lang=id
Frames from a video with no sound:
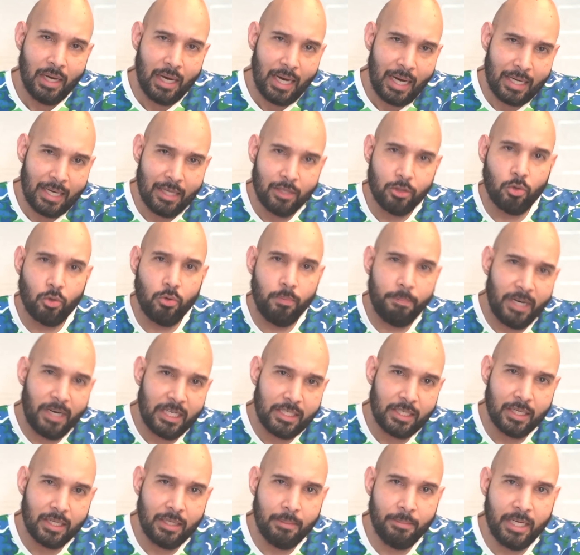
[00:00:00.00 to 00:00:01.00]
ada
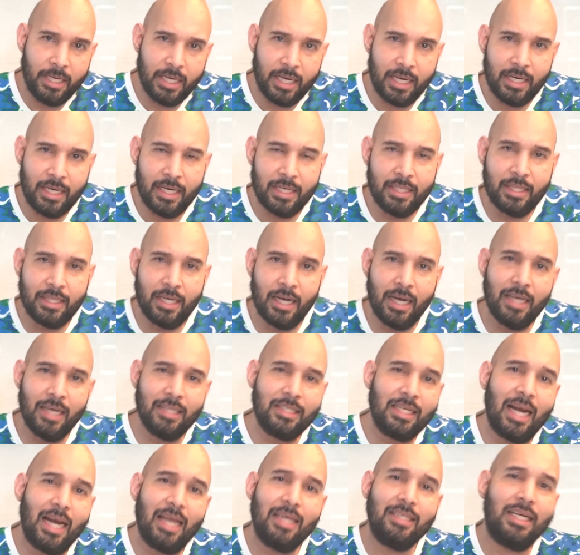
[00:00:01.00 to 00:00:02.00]
trupas yang diberikan dari tengah
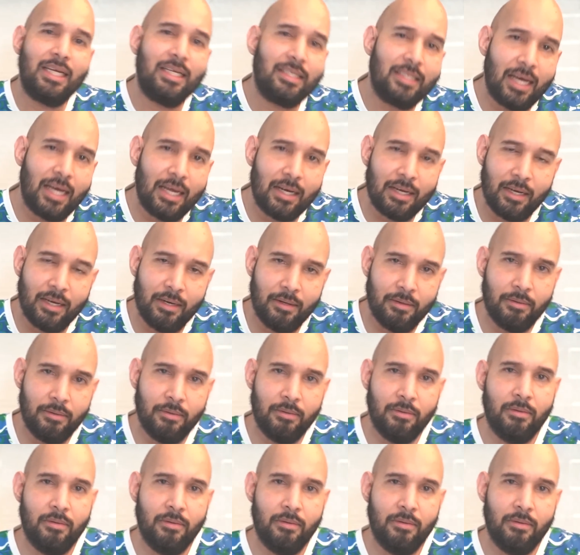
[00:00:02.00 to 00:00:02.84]
salah sasaran.